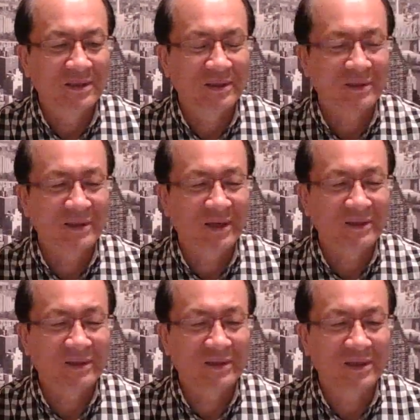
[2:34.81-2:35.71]
像这
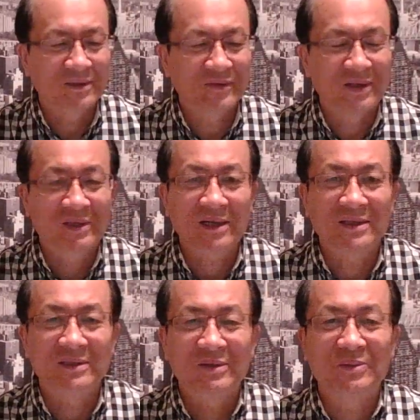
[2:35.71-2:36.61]
样一个伟大
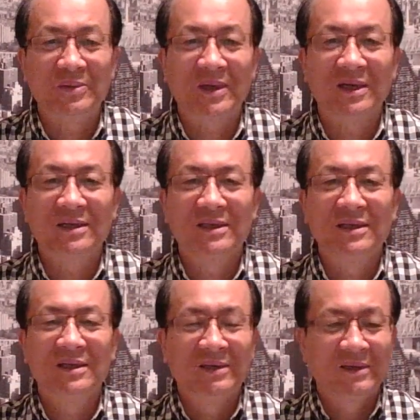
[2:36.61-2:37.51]
的人物啊，
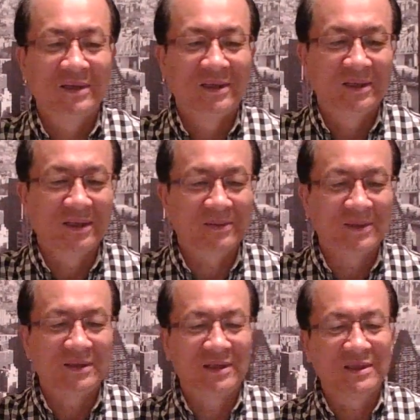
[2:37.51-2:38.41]
那
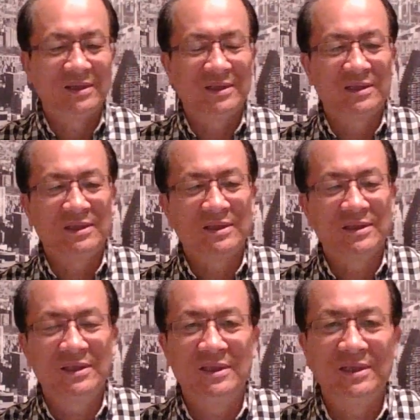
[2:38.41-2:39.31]
么真是
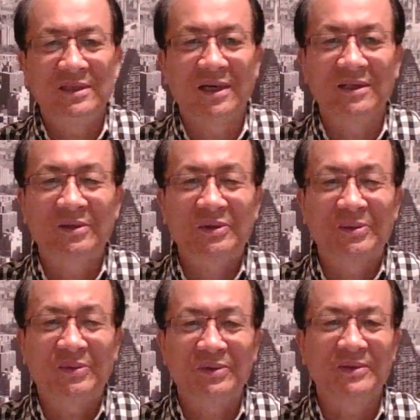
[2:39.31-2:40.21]
心里想的都
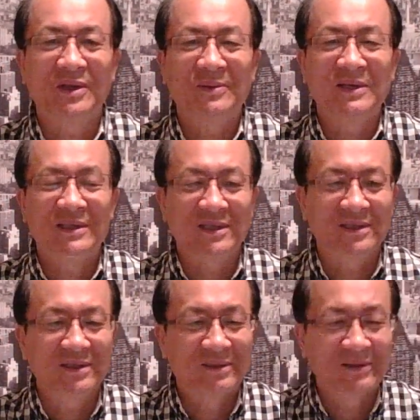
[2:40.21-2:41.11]
是普通老百姓，
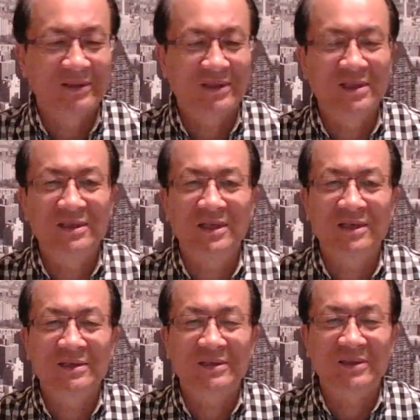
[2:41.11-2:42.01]
生
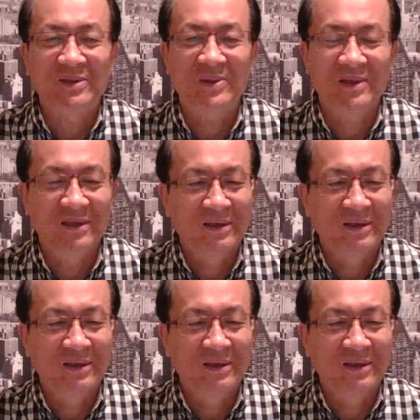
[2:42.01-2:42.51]
前和死后，